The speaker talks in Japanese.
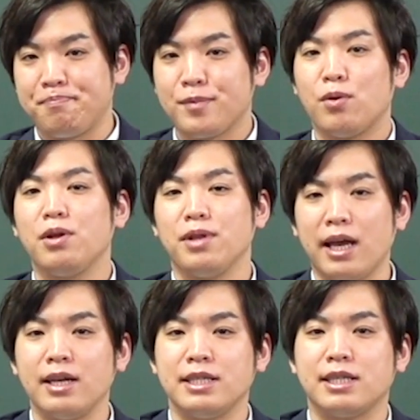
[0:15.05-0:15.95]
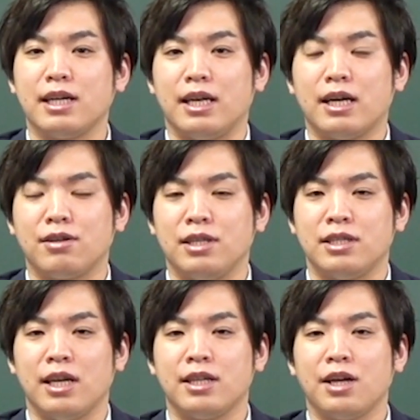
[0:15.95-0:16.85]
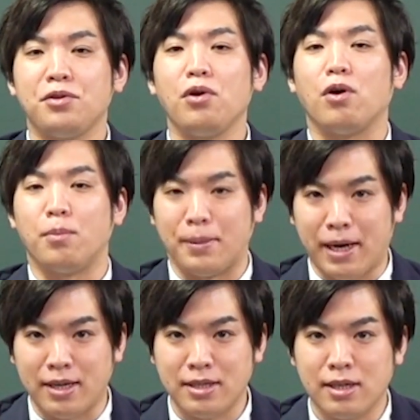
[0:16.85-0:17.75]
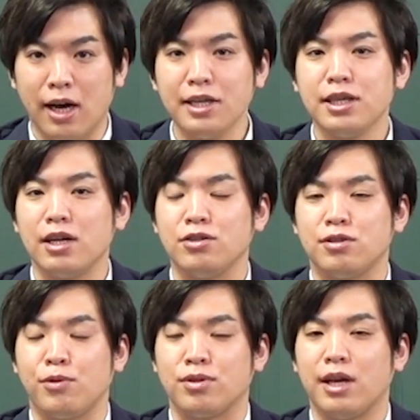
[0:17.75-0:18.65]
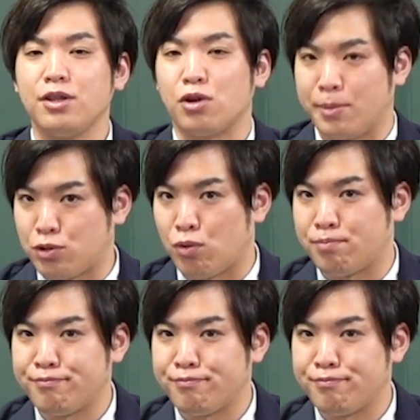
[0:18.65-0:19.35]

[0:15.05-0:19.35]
これをね、しっかり確認していきたいと思います。はい、じゃあ入試問題解きましょ